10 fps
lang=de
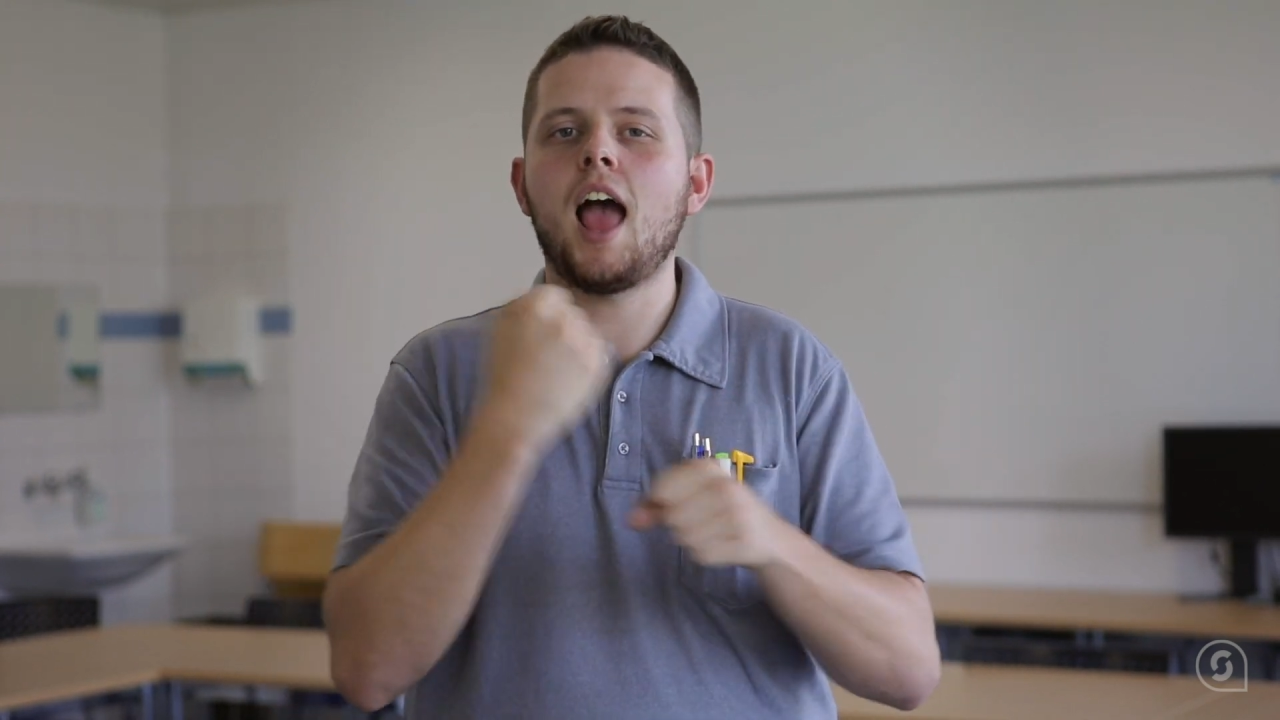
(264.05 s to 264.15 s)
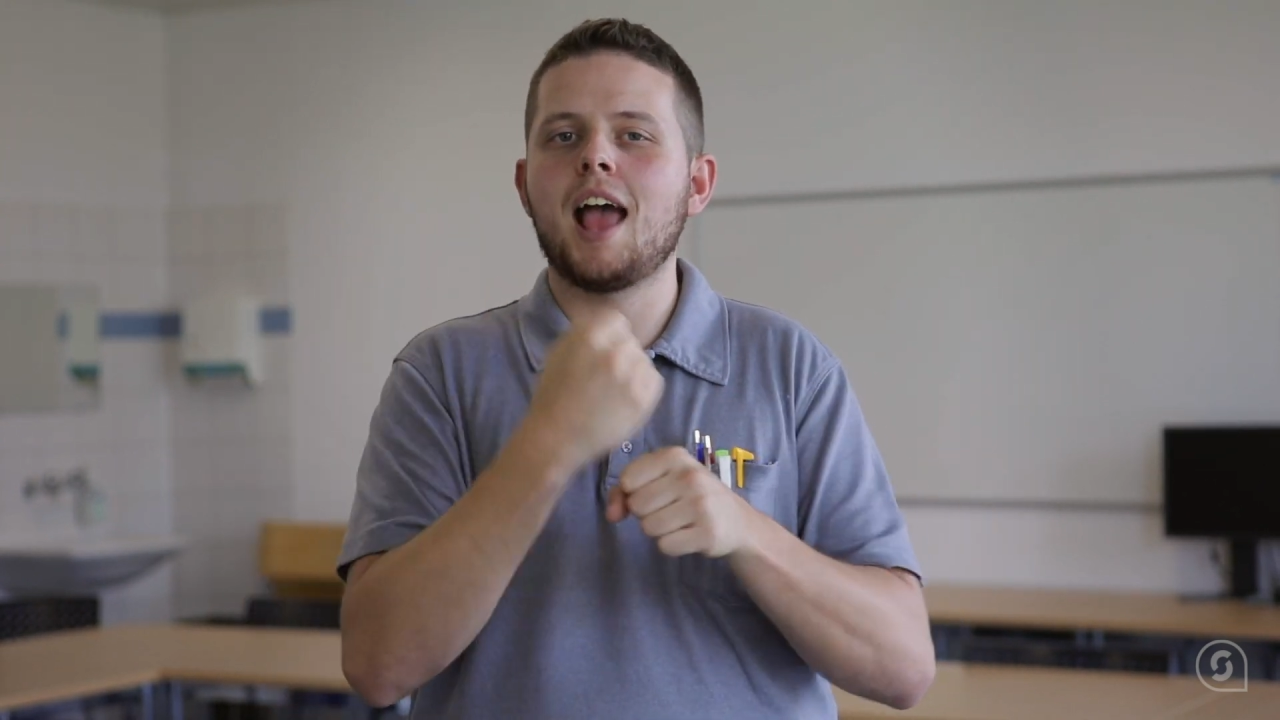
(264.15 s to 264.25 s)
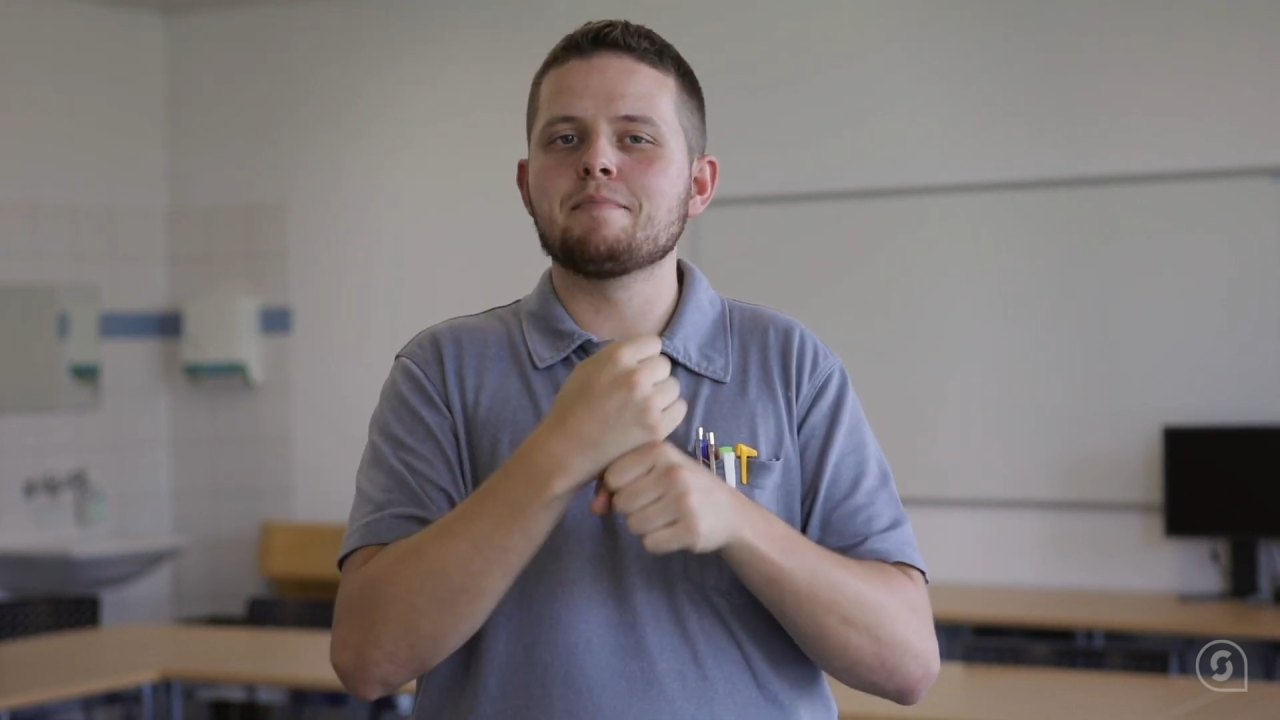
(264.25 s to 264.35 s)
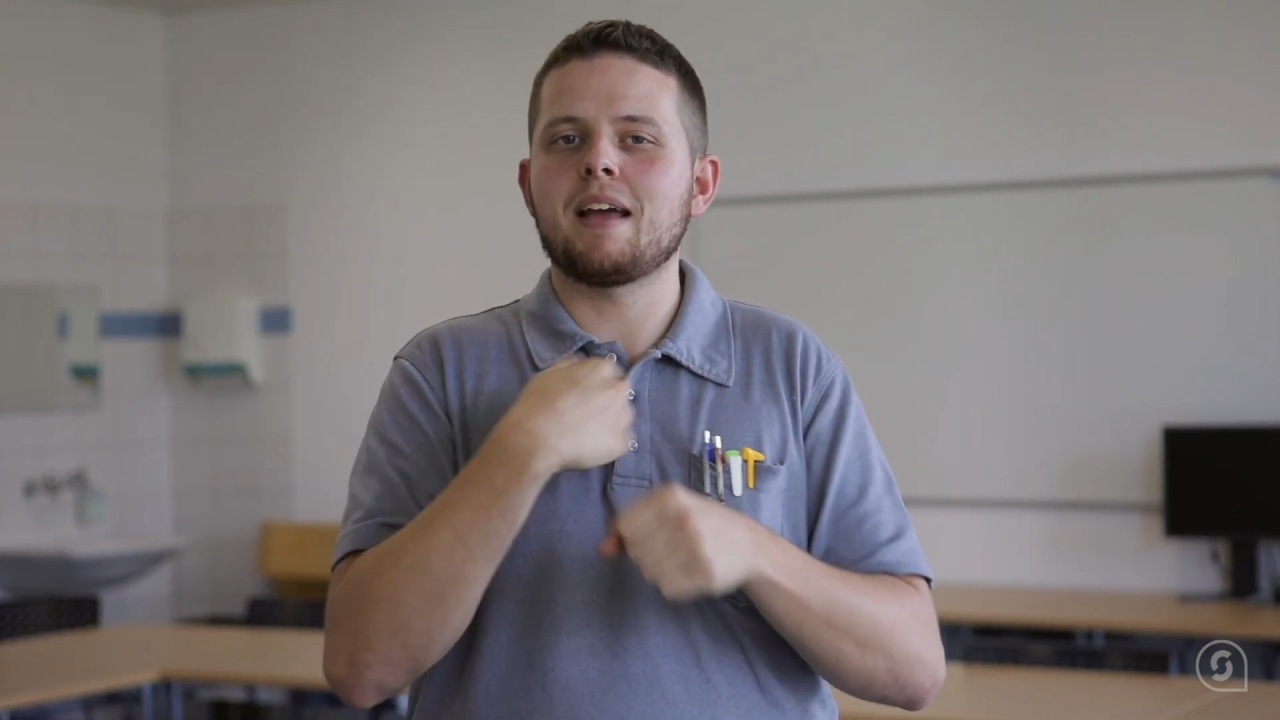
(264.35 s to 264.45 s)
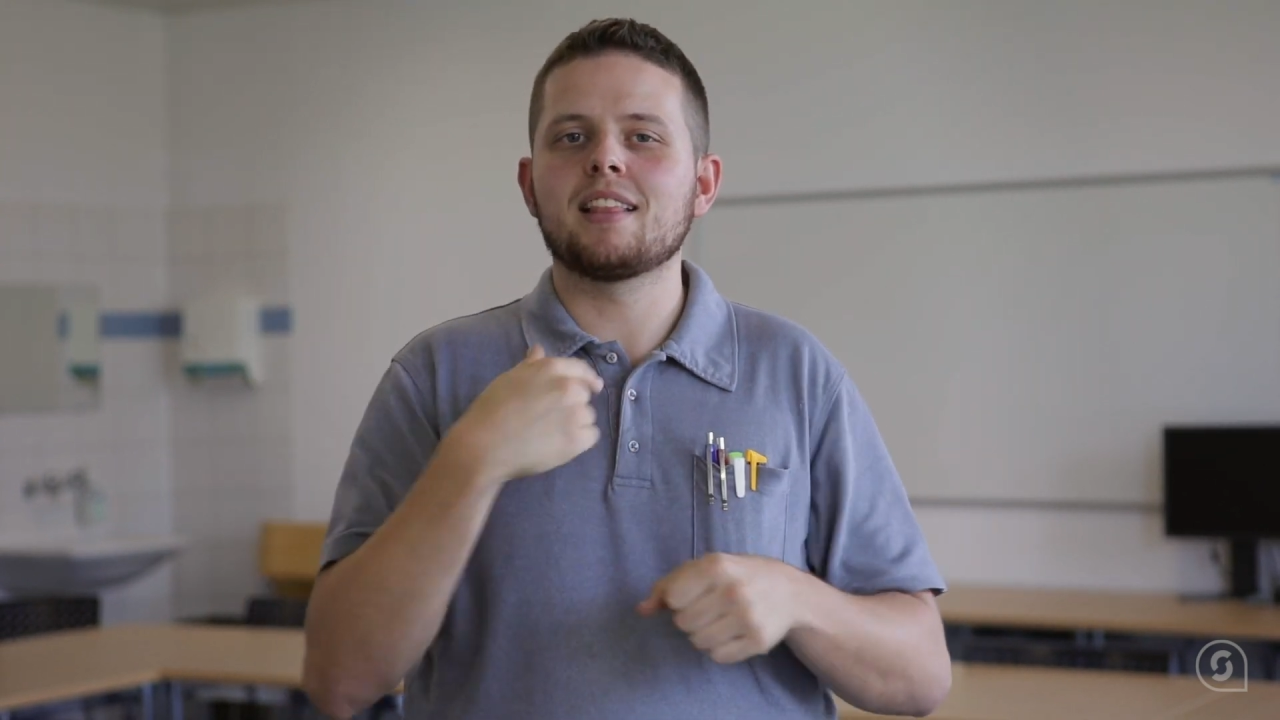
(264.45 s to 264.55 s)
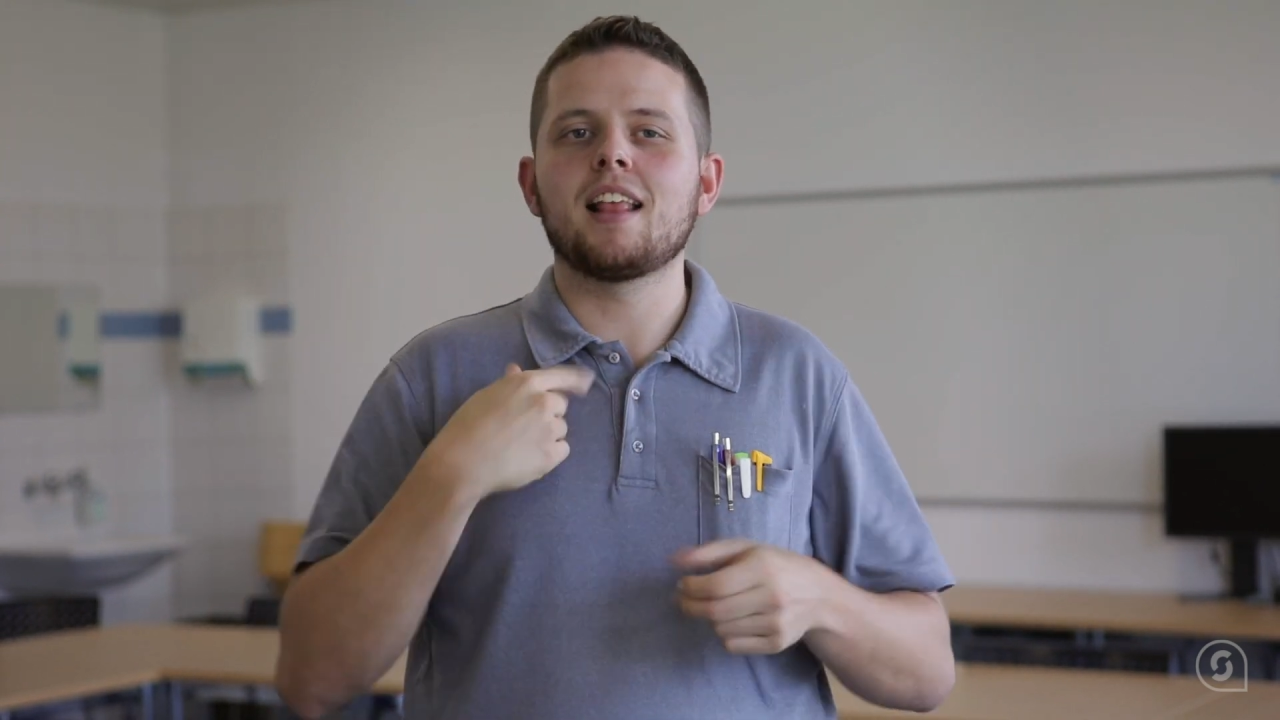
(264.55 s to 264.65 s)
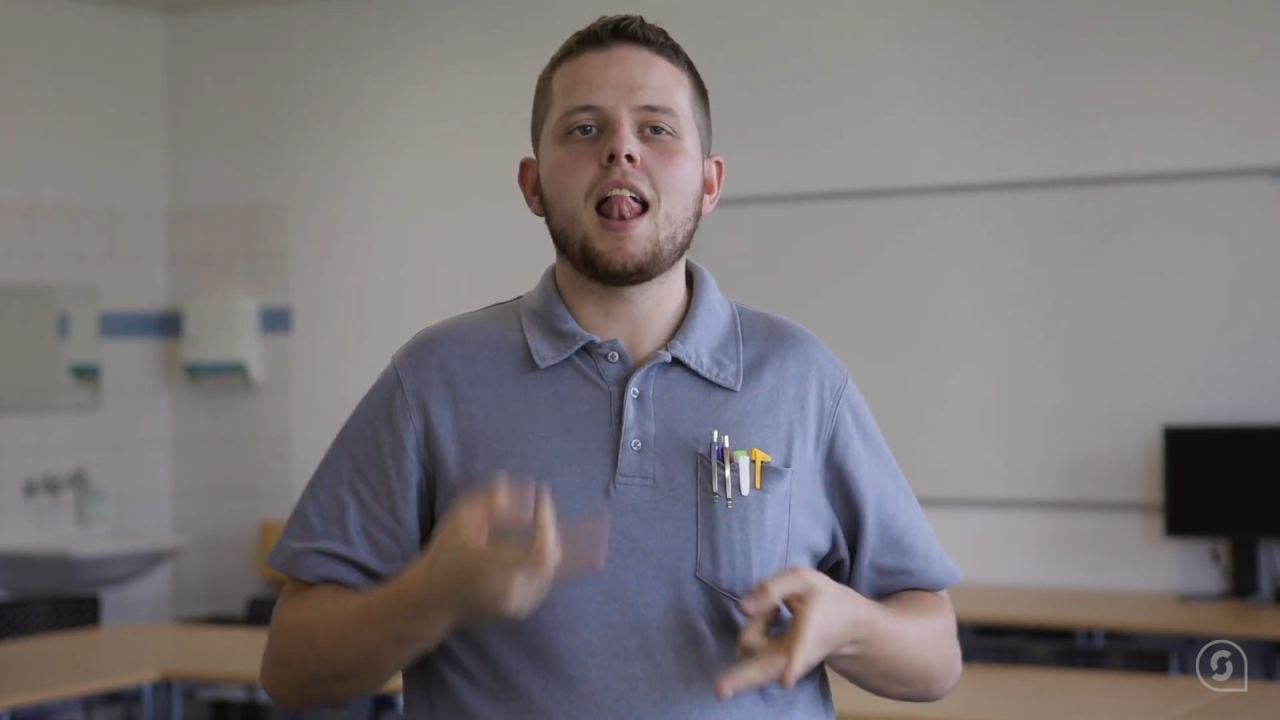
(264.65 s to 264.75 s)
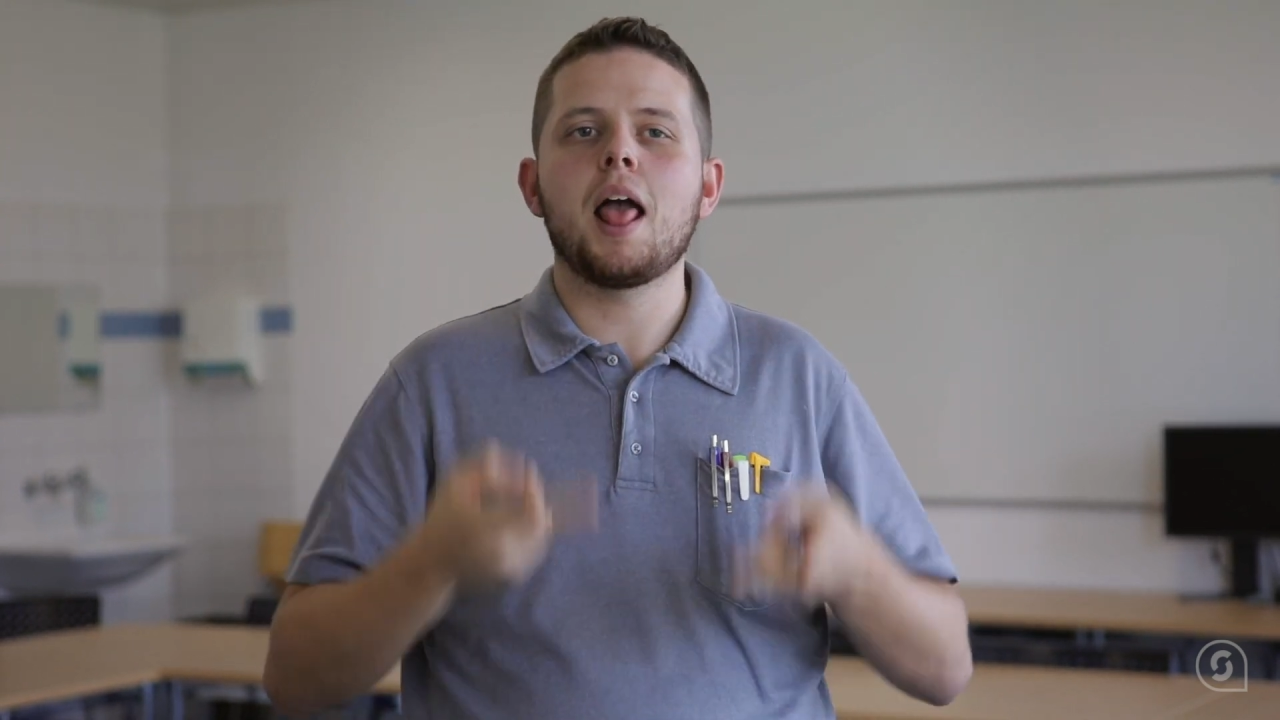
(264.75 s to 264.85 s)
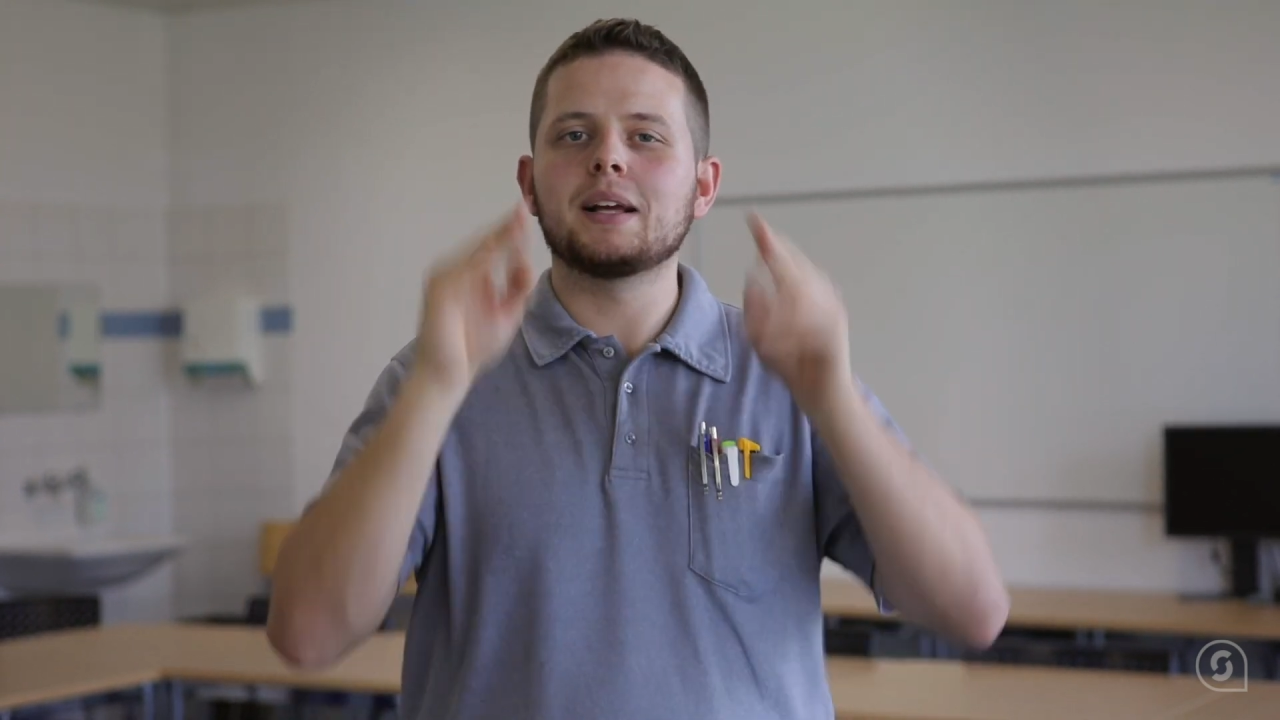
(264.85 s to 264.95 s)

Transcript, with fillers: Logistiker,